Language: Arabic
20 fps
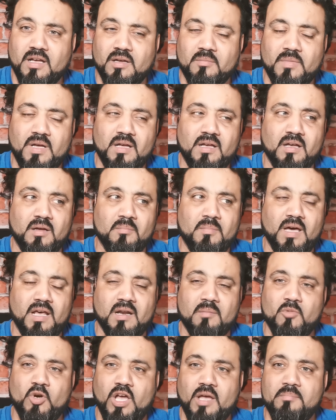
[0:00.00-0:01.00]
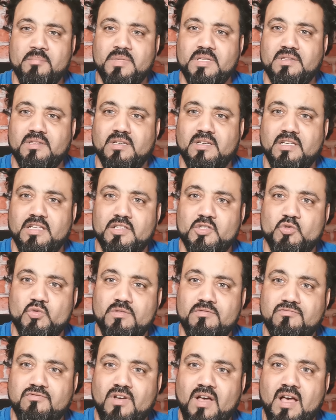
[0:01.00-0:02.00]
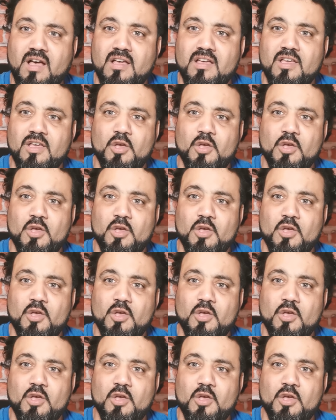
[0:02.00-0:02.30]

عماره محمد اللي توفى